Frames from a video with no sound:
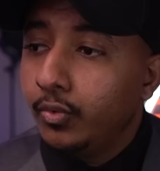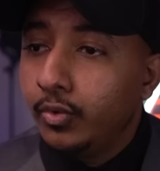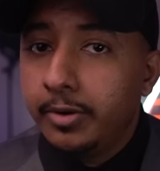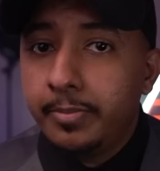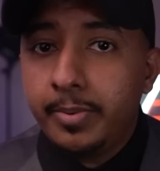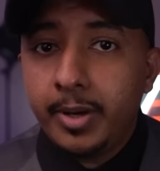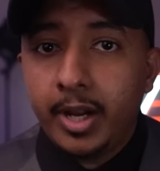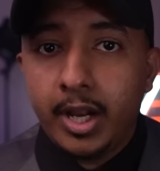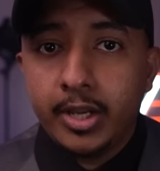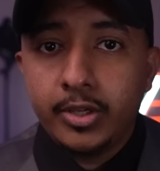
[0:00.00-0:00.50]

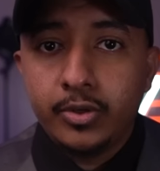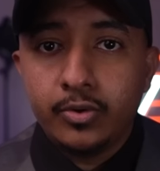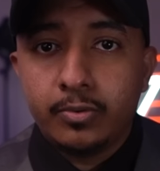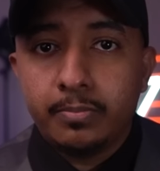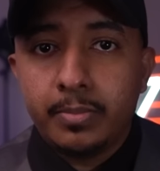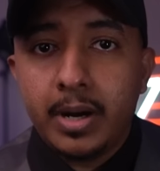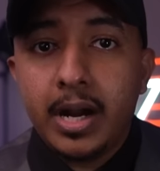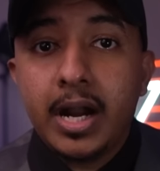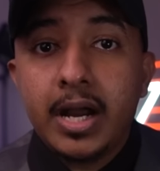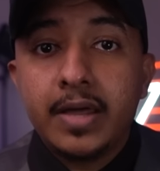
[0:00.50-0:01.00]
وربح
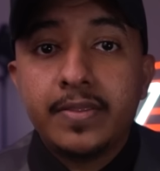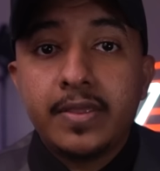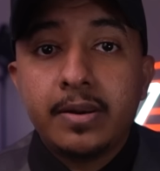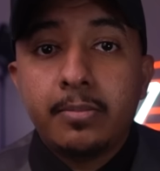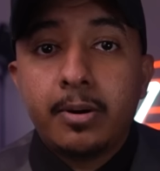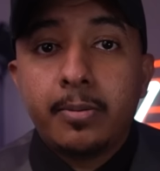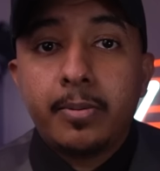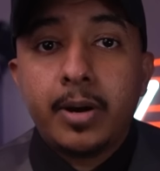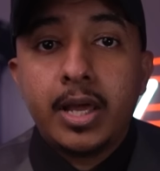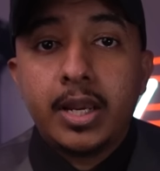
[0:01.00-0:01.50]
ايوب اخذ
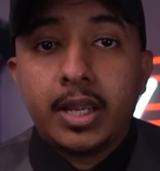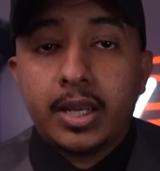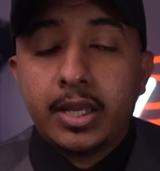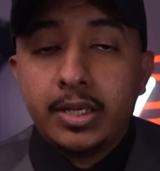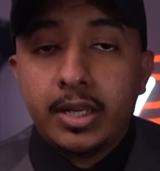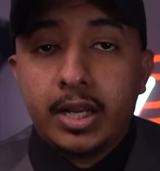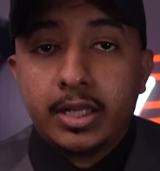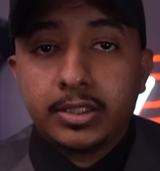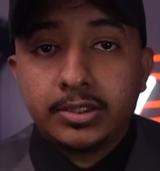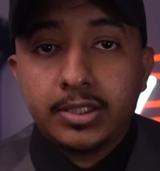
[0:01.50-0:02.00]
المبالغ
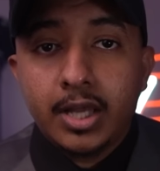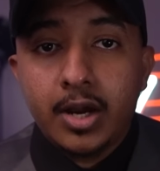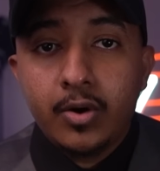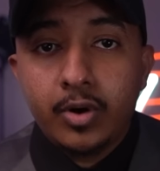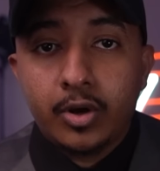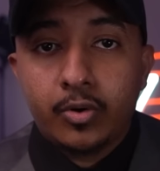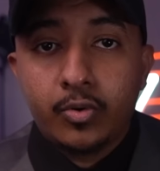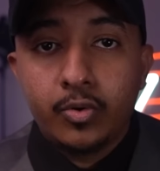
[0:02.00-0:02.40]
اللي على الطاوله